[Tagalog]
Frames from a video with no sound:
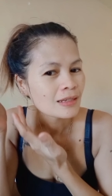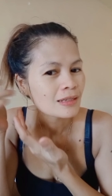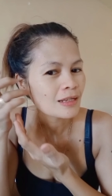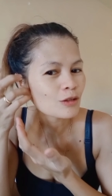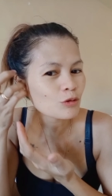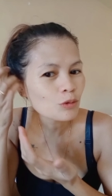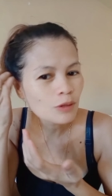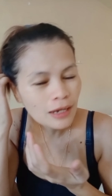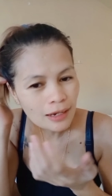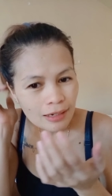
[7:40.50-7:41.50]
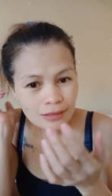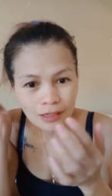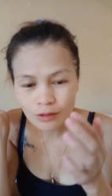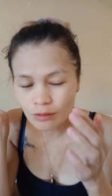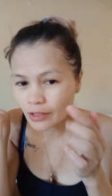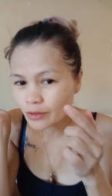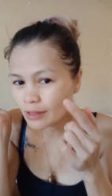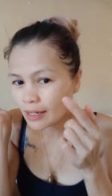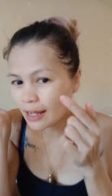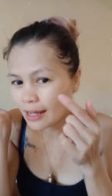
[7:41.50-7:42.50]
Sa totoo lang guys, ito lang yung
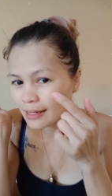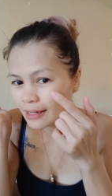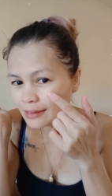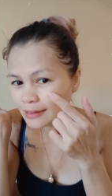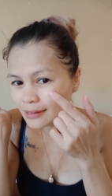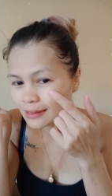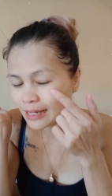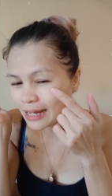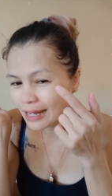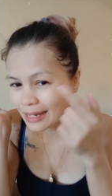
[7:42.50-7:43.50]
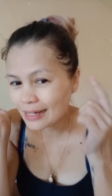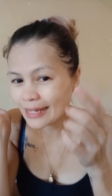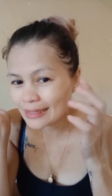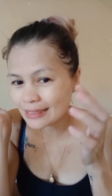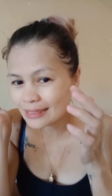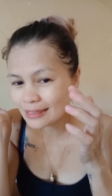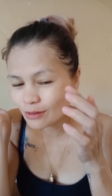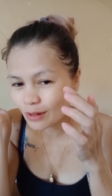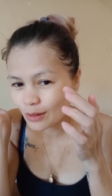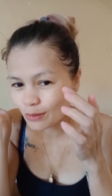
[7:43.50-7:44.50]
nakakalight, nakakalighten
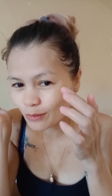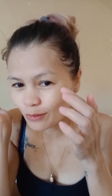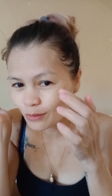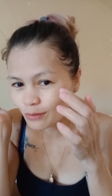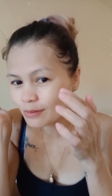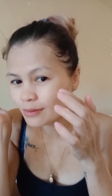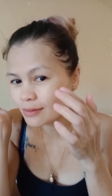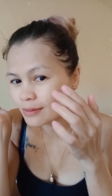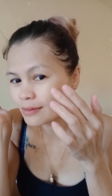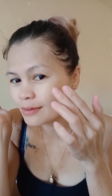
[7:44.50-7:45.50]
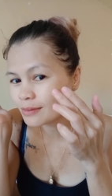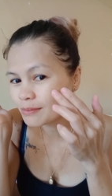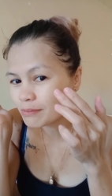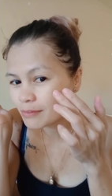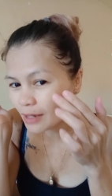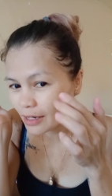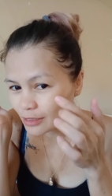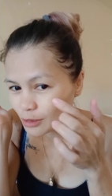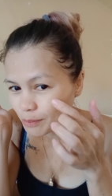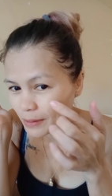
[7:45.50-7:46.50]
nung ano ko, nung
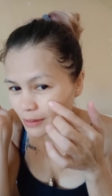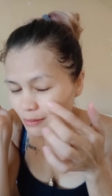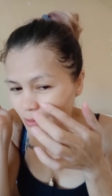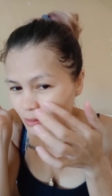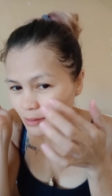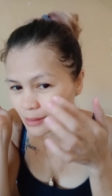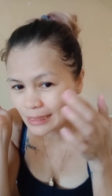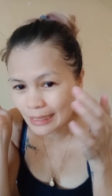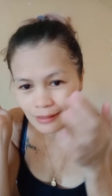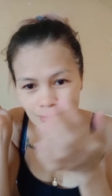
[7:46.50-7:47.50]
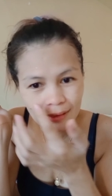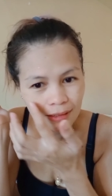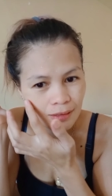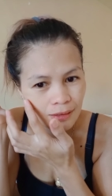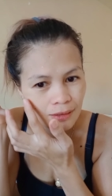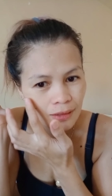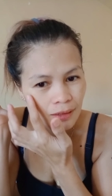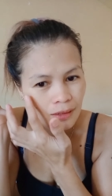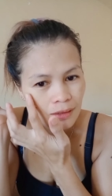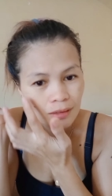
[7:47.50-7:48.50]
dark spot ko dito na side. Yan.
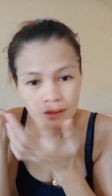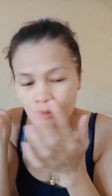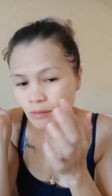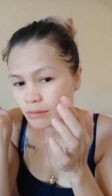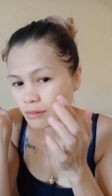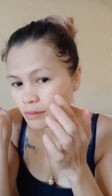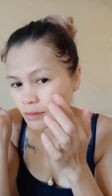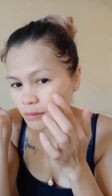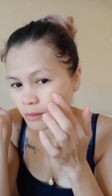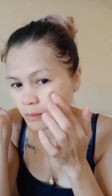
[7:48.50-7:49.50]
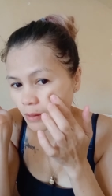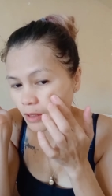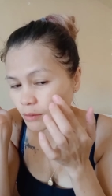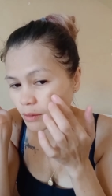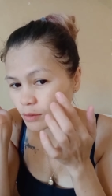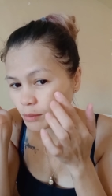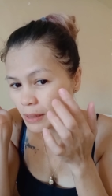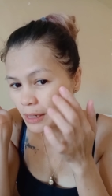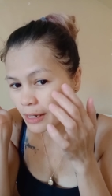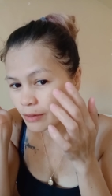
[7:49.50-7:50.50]
Ito, ito
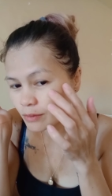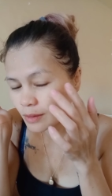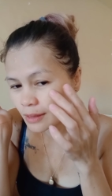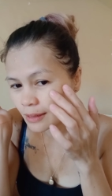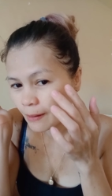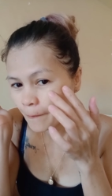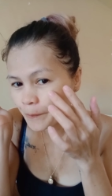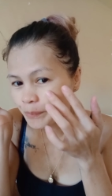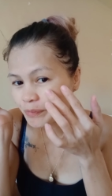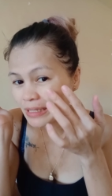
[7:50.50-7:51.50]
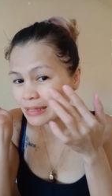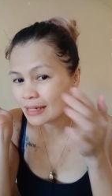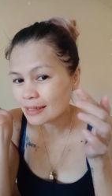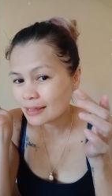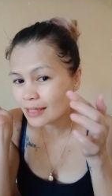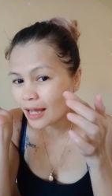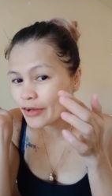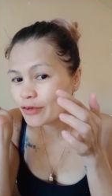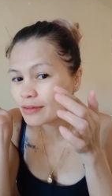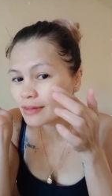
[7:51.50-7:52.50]
sobrang ano to eh. Kitang-kita
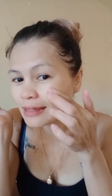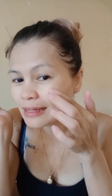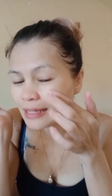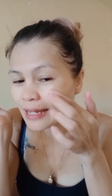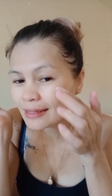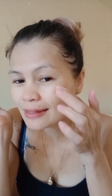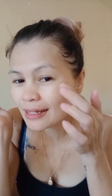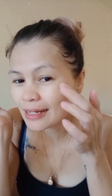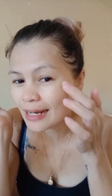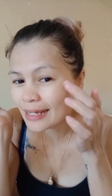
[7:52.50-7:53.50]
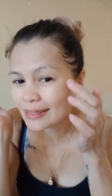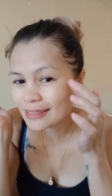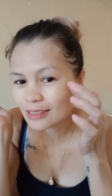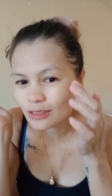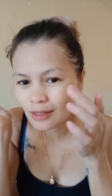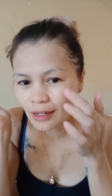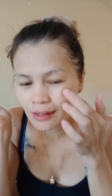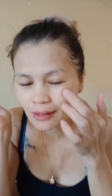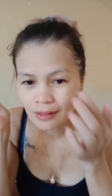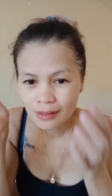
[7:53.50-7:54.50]
ngayon, light, naglalighten na siya.
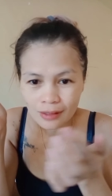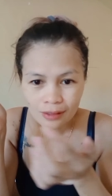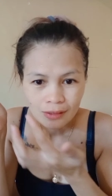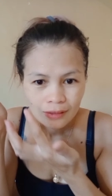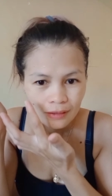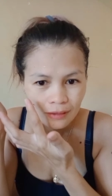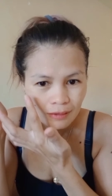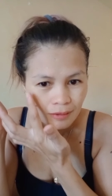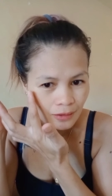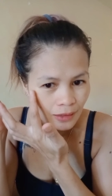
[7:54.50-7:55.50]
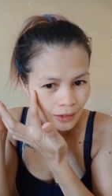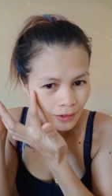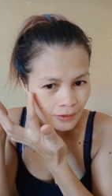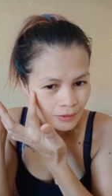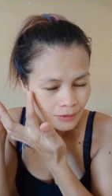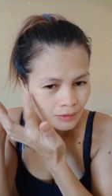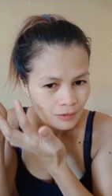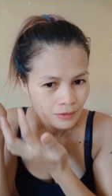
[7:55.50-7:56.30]
Yan.